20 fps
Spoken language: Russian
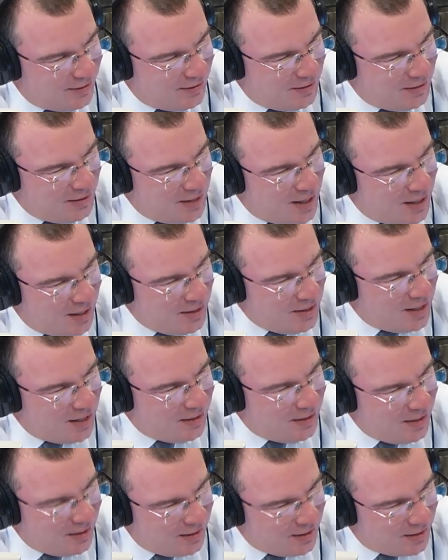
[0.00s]
не, не
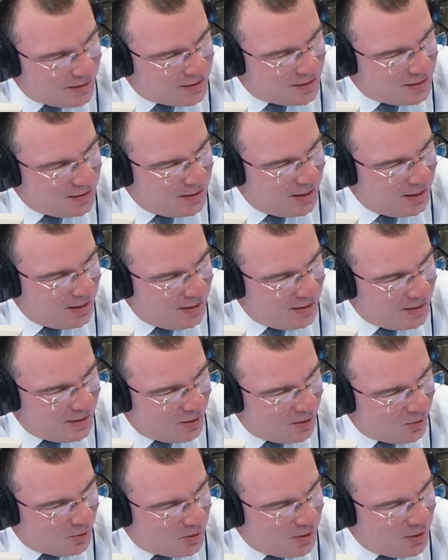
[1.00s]
одна нация, не один
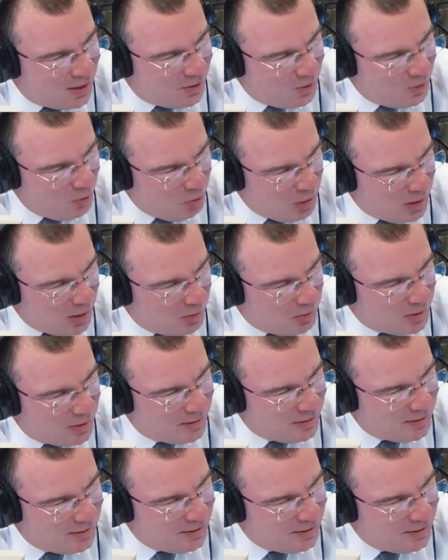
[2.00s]
народ, не одно племя. Да в